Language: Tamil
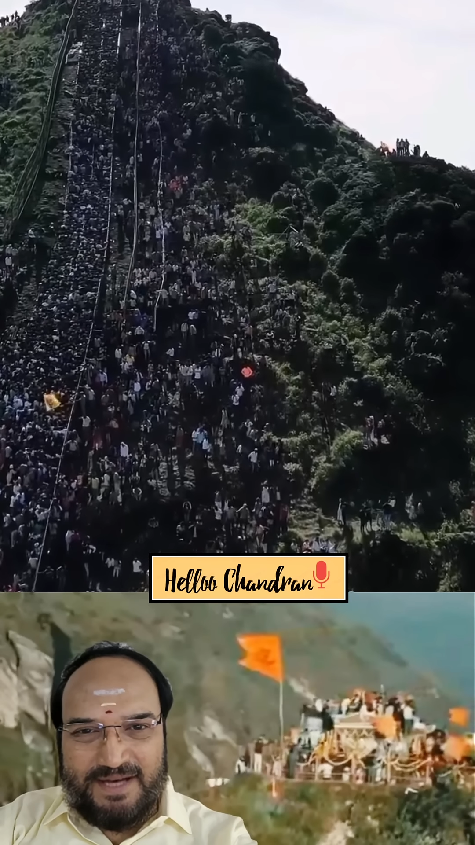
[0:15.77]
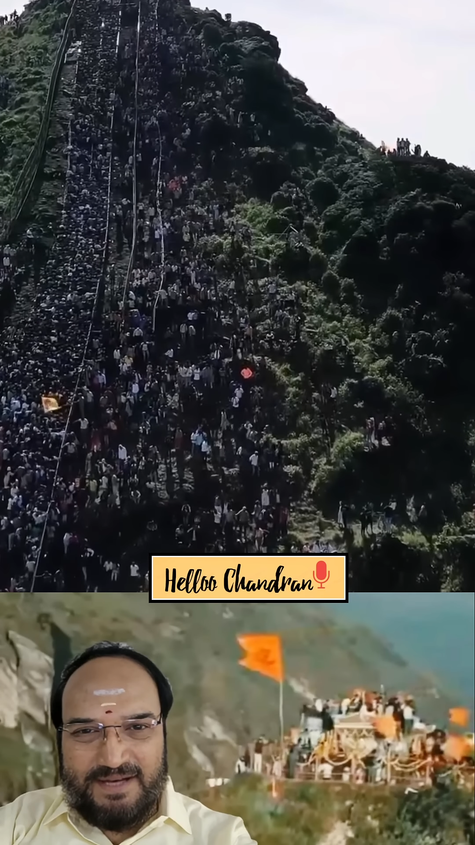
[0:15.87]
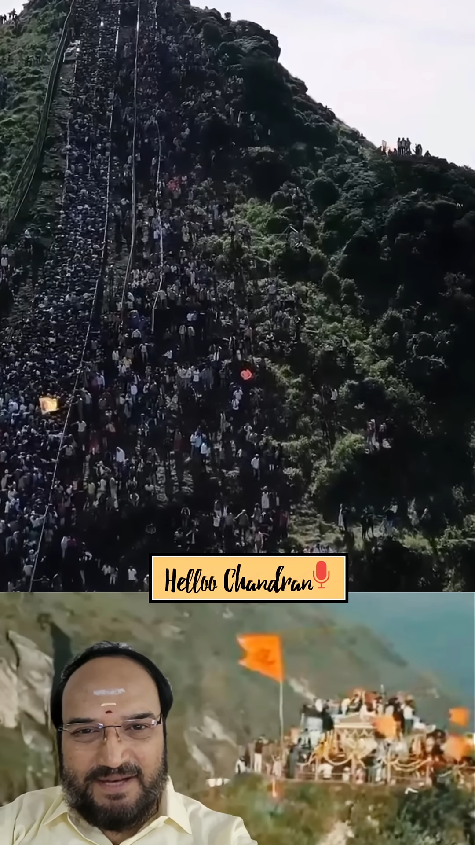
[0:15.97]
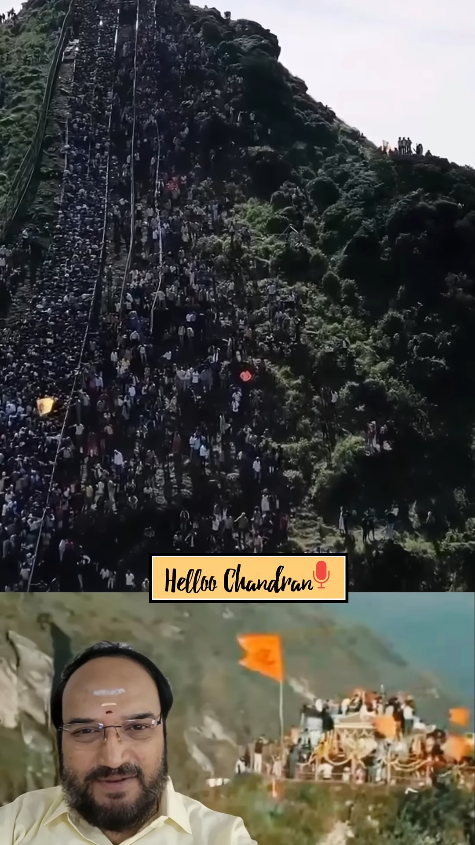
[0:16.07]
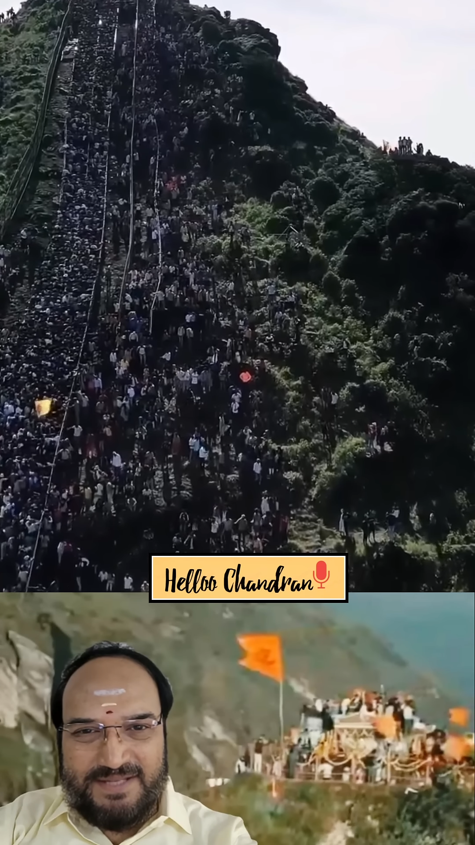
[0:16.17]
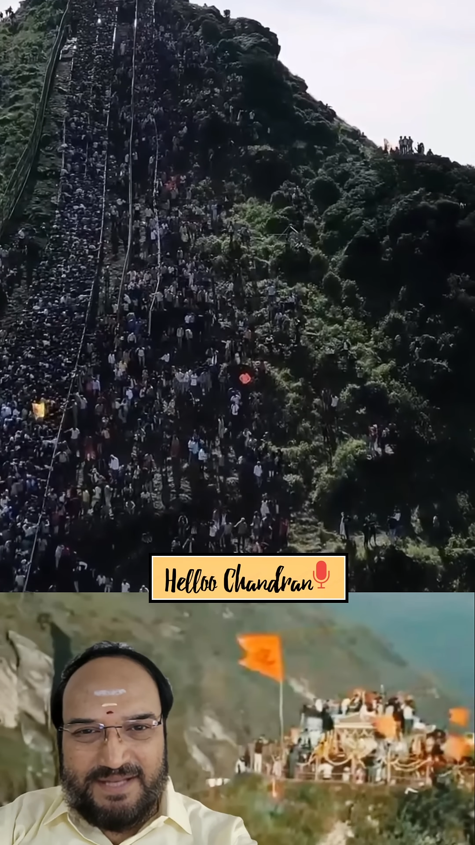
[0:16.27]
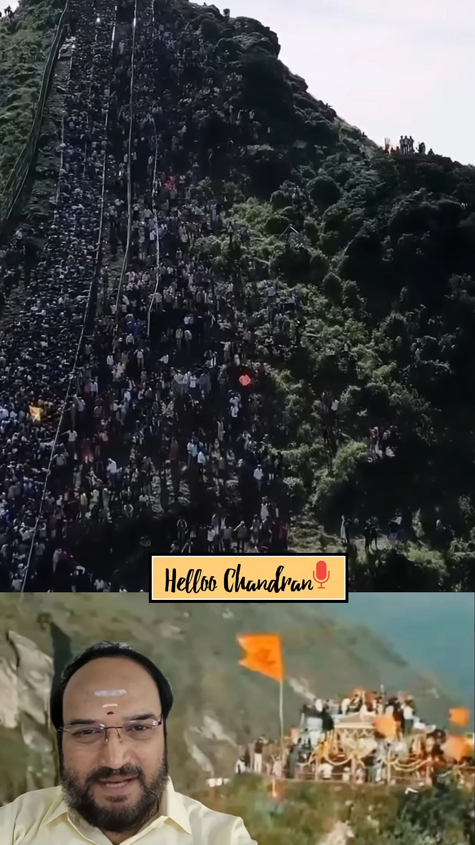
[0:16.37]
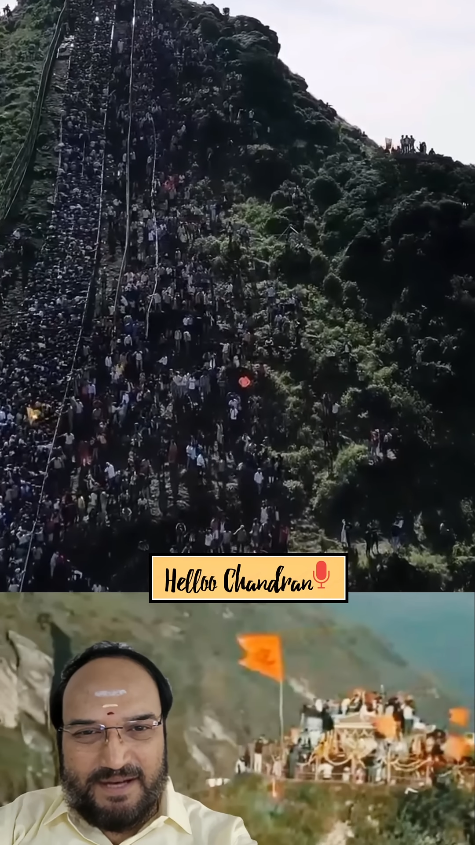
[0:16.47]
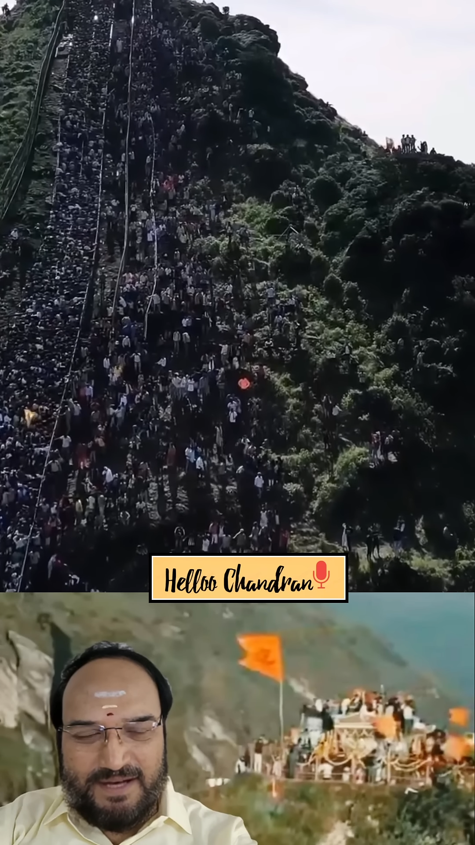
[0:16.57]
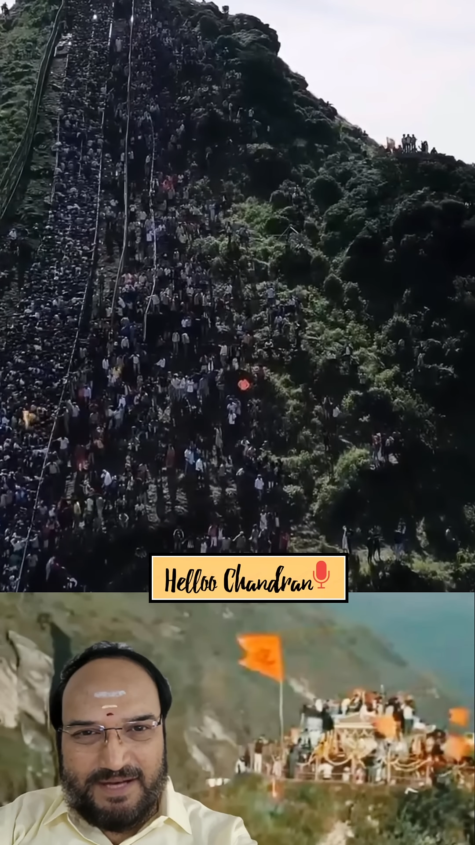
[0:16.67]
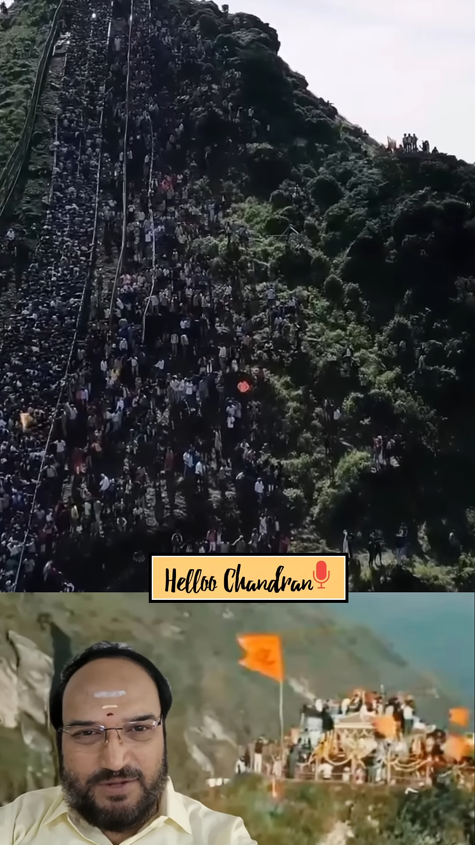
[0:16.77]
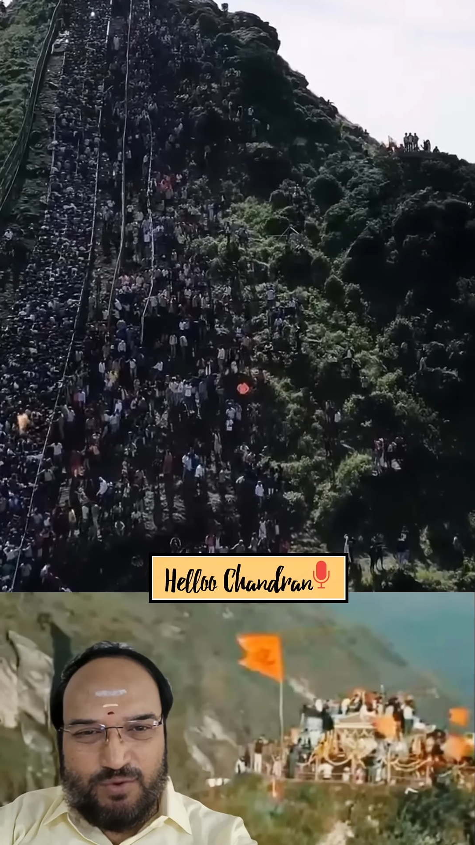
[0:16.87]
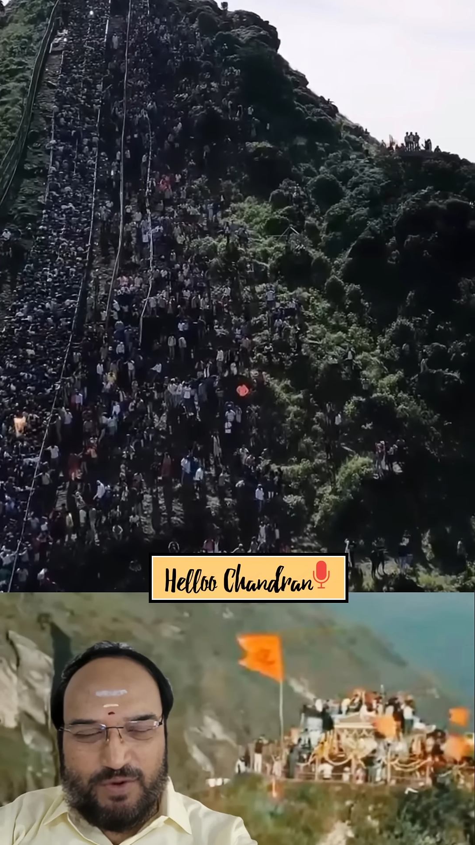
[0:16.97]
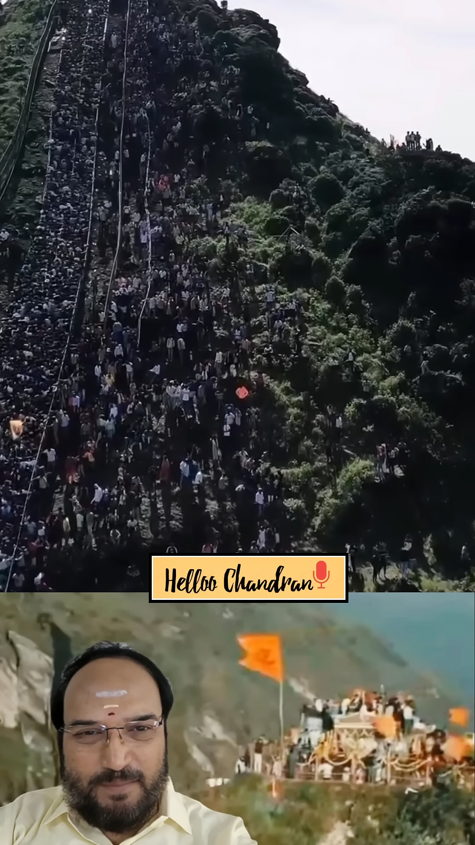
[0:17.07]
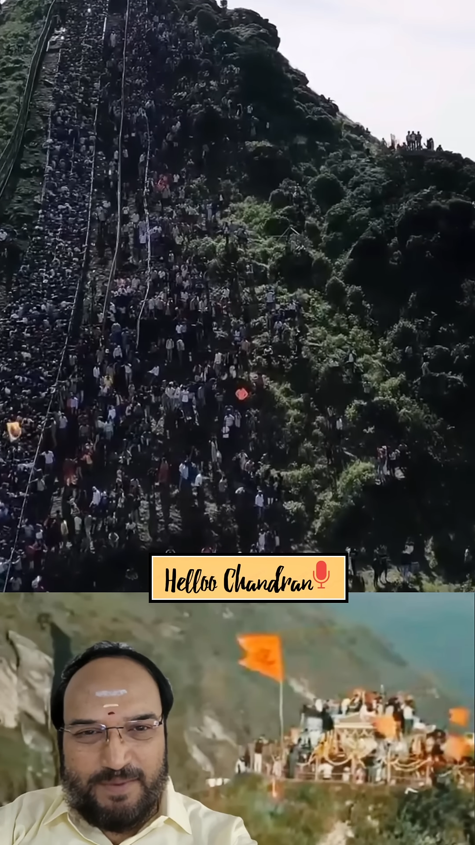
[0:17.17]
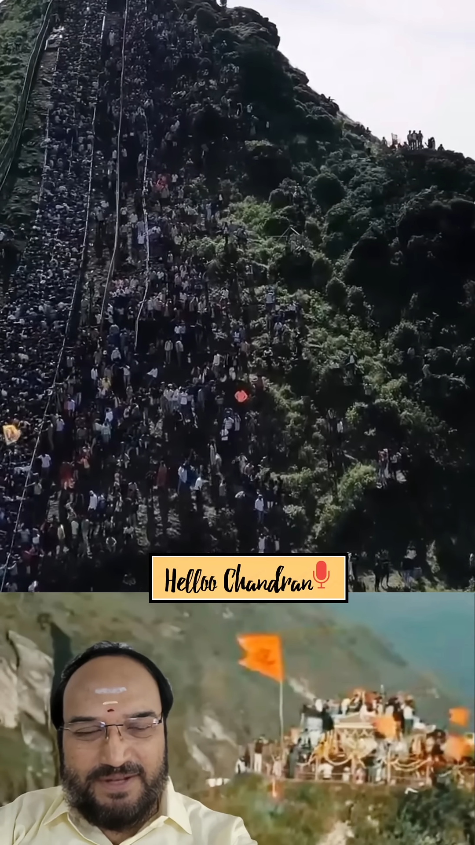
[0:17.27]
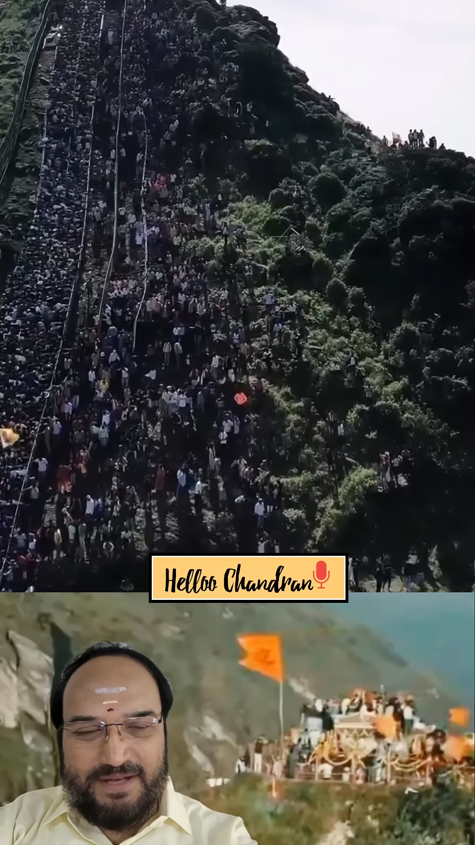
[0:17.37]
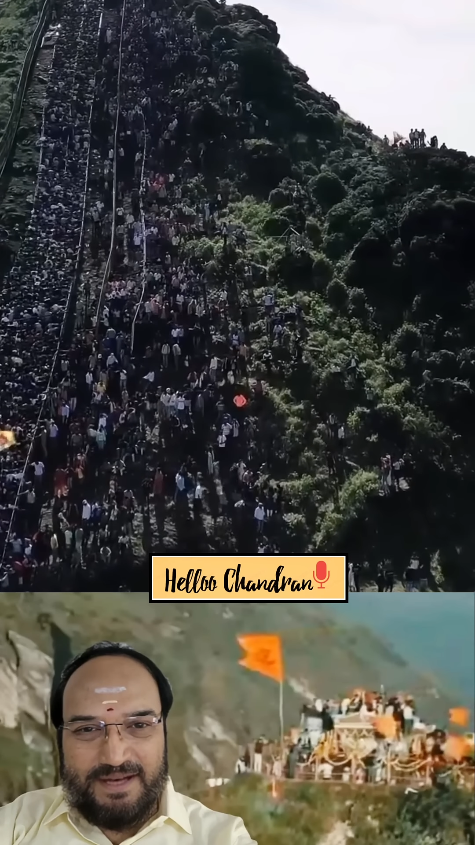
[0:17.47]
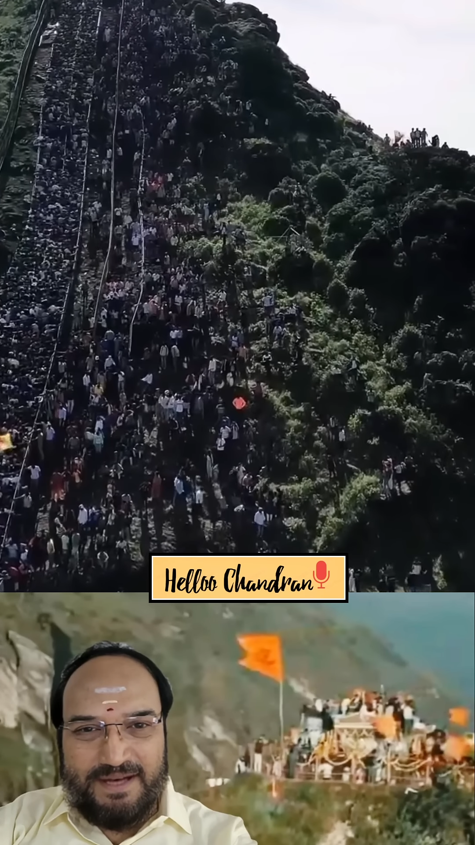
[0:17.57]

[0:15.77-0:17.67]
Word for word: கண்கவர் சிகரங்களால் சூழப்பட்ட